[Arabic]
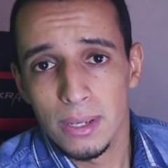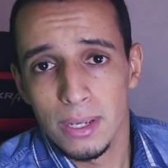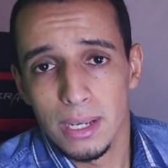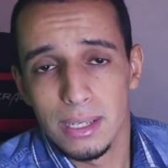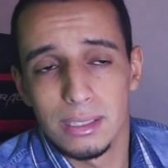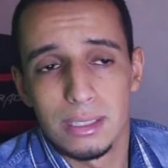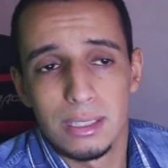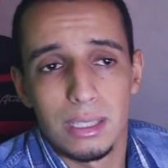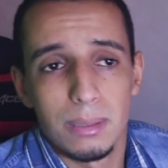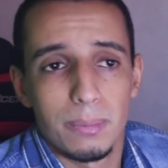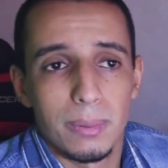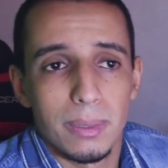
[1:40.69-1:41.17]

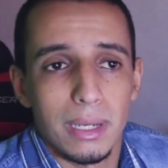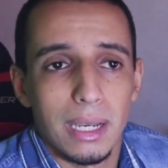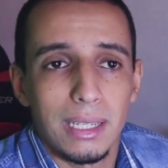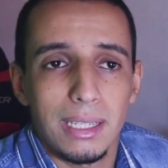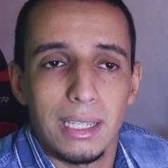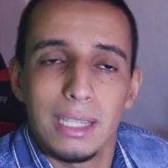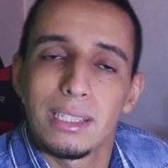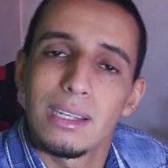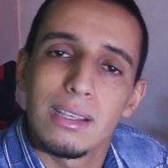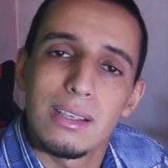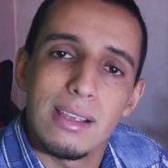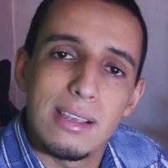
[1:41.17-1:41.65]
الدي بي اي
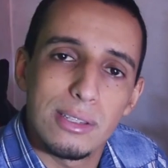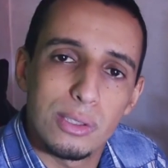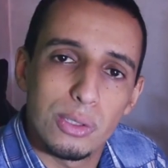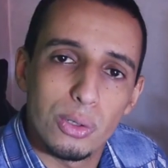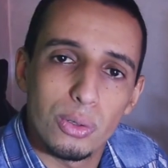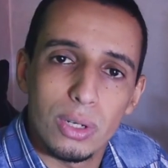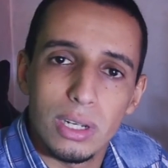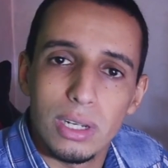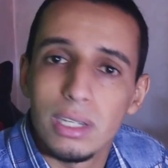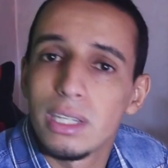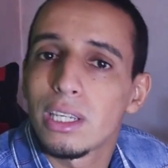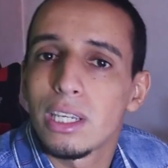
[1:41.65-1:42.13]
كاين لي
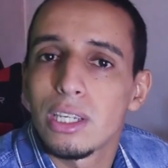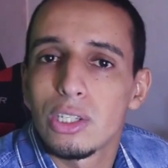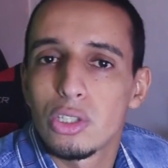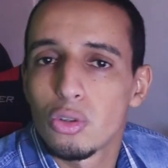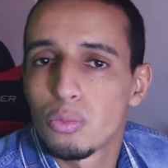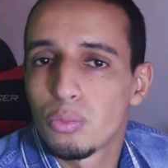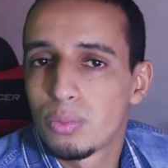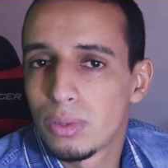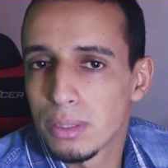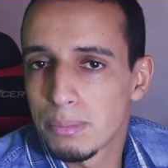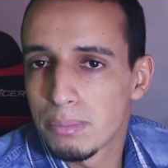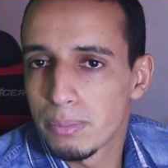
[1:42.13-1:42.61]
سوري اللي
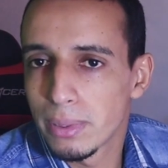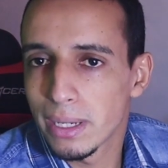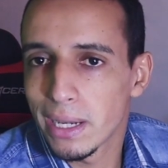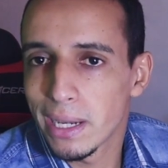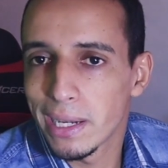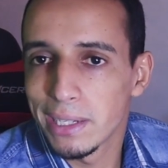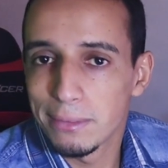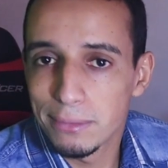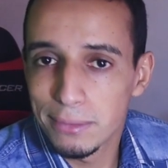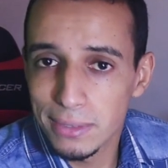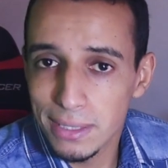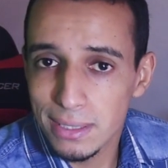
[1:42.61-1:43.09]
كيجيو بدي بي
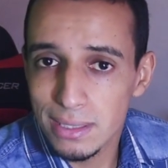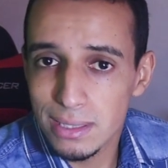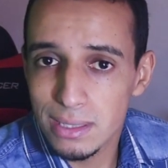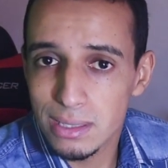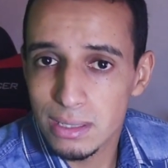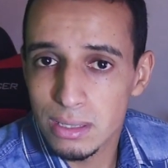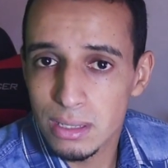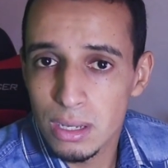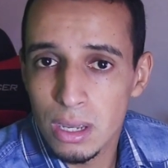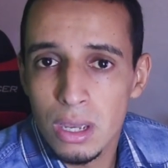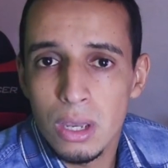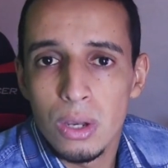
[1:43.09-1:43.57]
اي
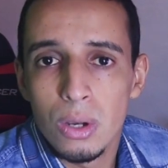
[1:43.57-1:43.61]
فيكس